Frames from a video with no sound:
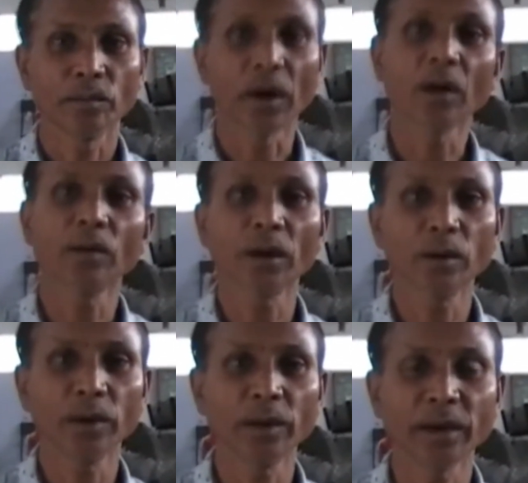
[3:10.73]
ভালো ভালো
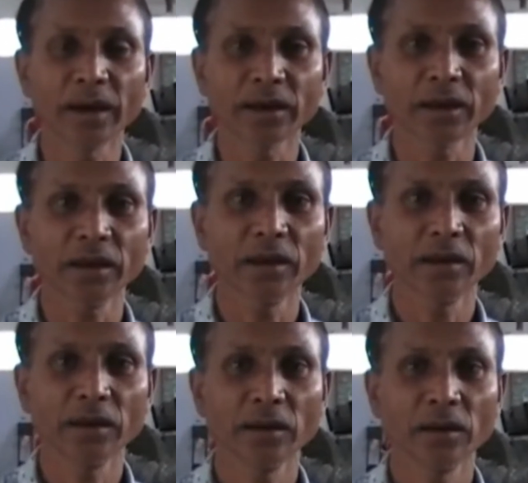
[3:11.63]
মেহমান আসেন
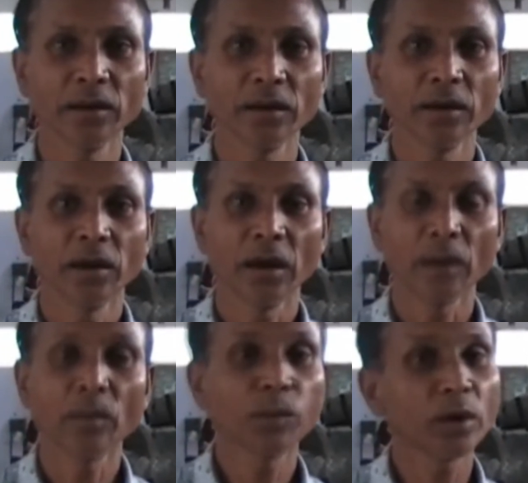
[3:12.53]

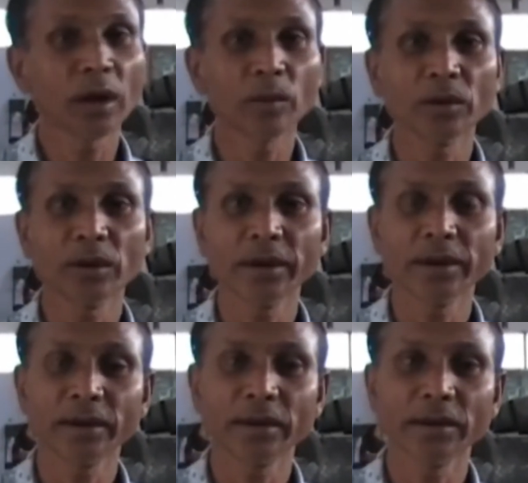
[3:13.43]
এবং প্রধানমন্ত্রী
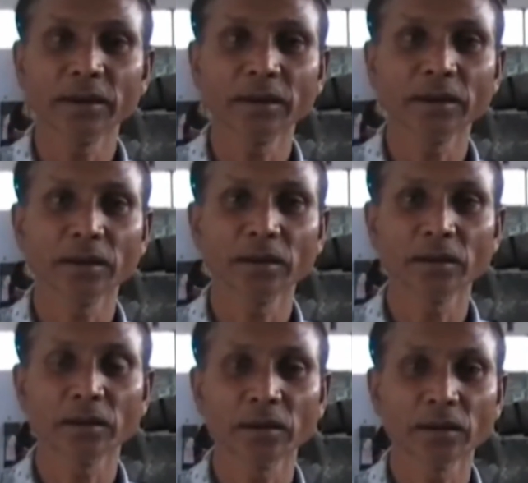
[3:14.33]

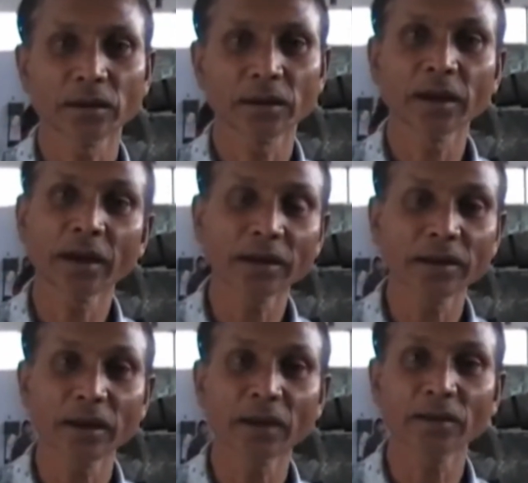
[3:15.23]
শেখ
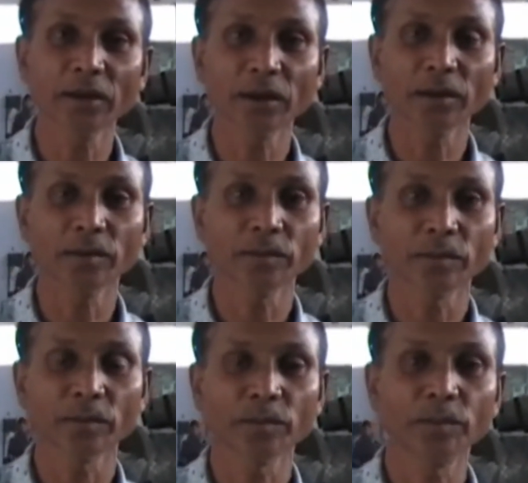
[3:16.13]
হাসিনার যে
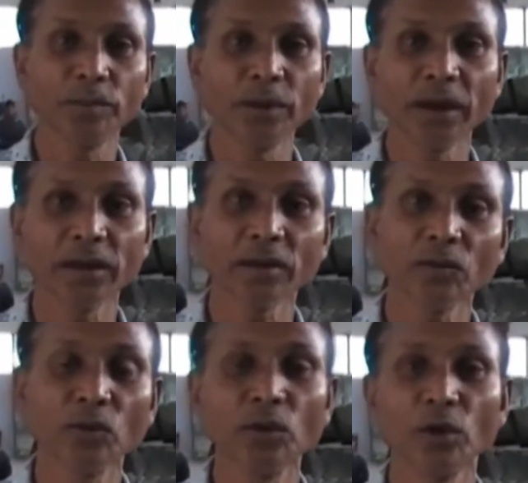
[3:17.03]
পিএস
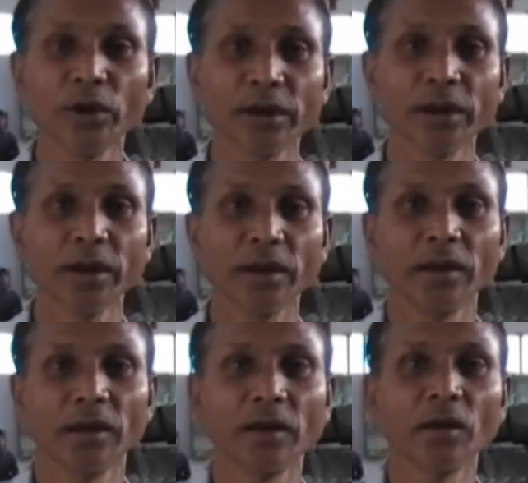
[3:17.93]
উনিও এসে
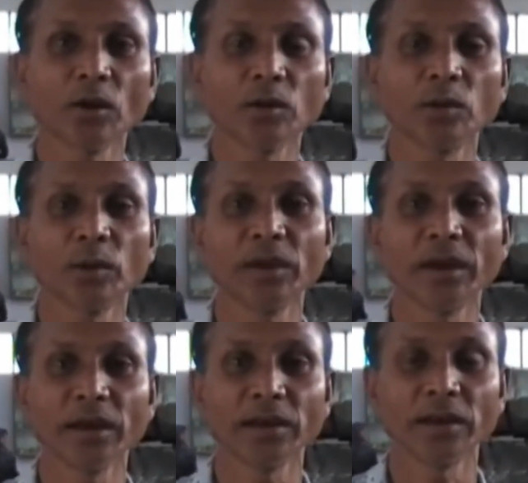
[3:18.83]
এই রক্স মিউজিয়াম
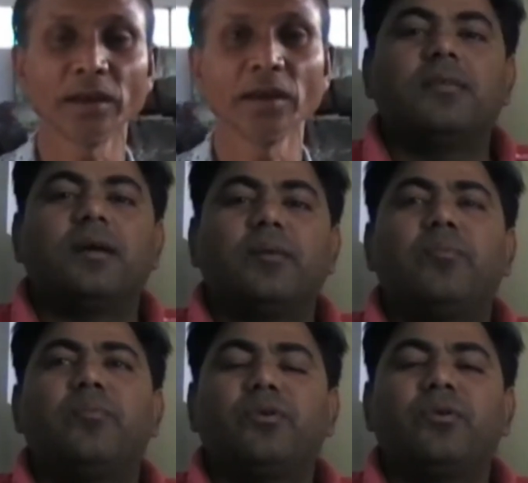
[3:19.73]
দেখে গেছে আমরা
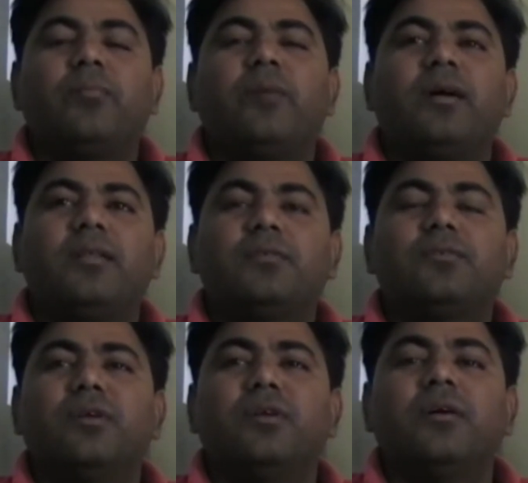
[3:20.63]
মনে করি বাংলাদেশ
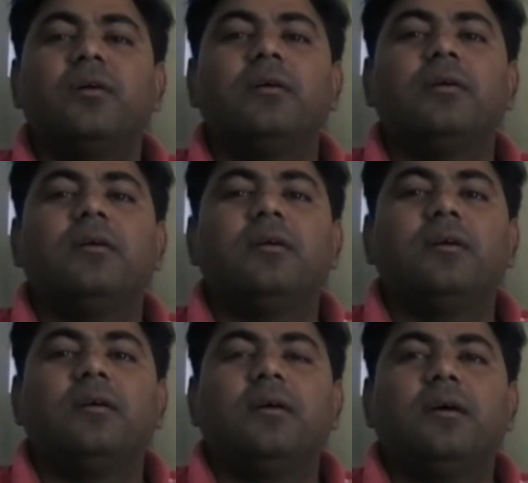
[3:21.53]
শুধু না
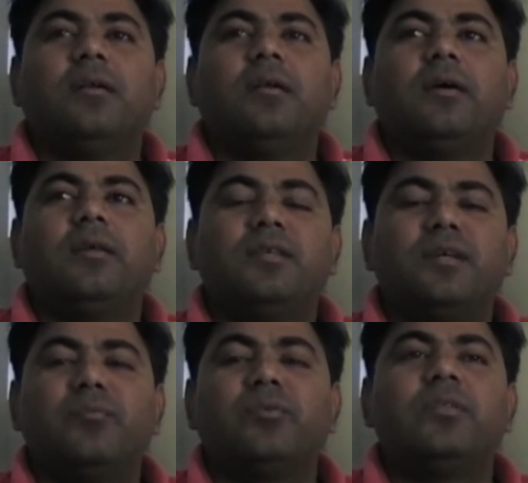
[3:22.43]

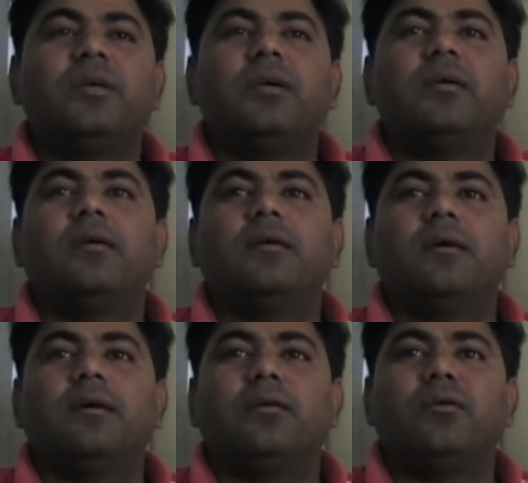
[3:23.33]
এশিয়ার মধ্যে
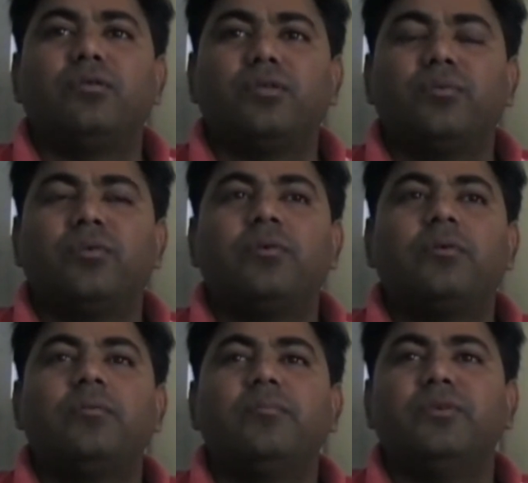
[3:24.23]
এটা অন্যতম
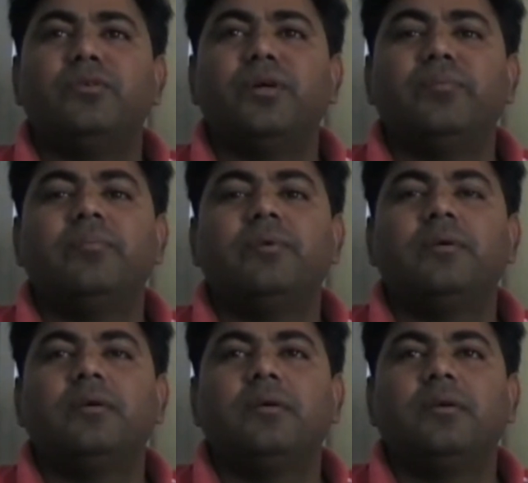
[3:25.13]
মিউজিয়াম
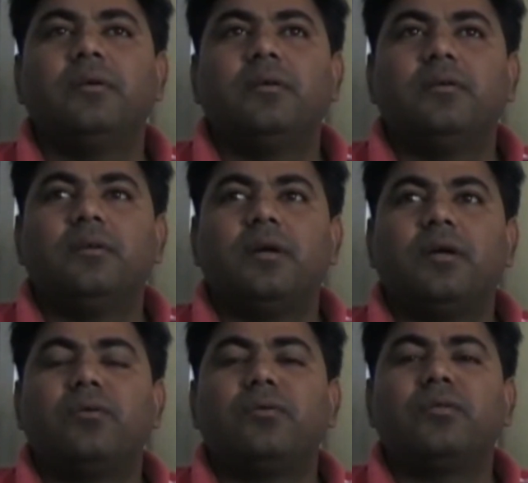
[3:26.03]
এটা আর
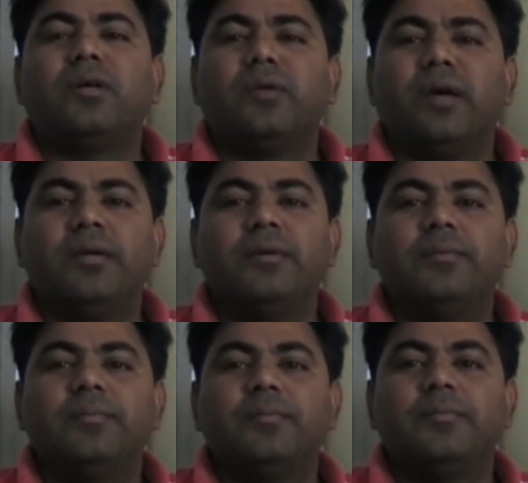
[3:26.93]
অন্য কোথাও নাই
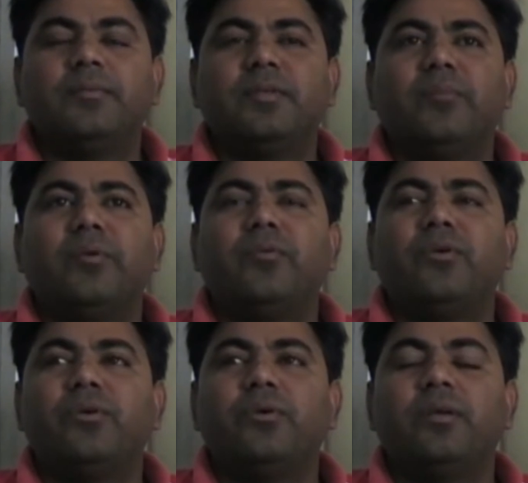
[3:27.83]
আমরা
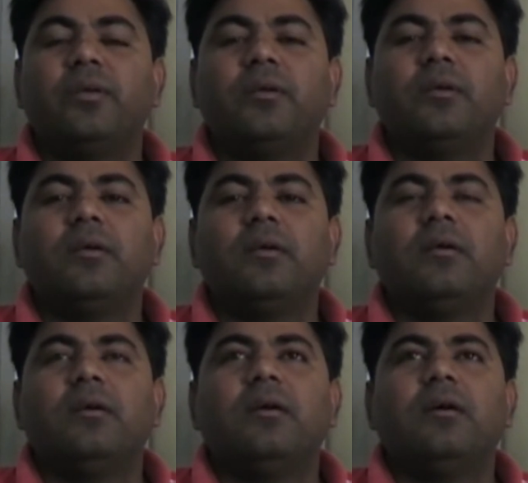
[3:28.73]
মনে করি
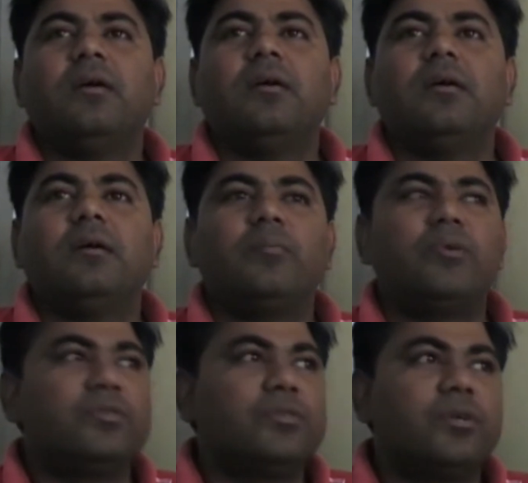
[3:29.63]

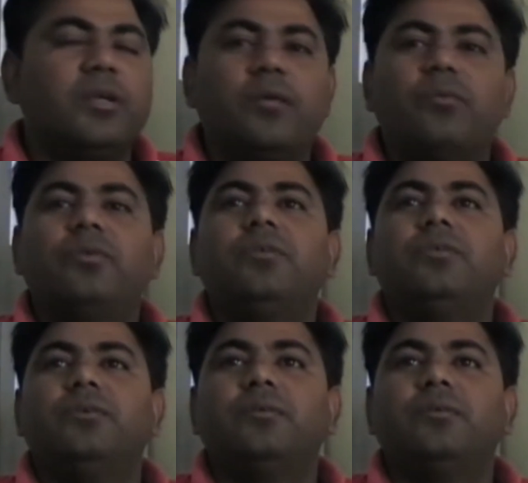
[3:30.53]
পঞ্চগড় এটা ঐতিহ্য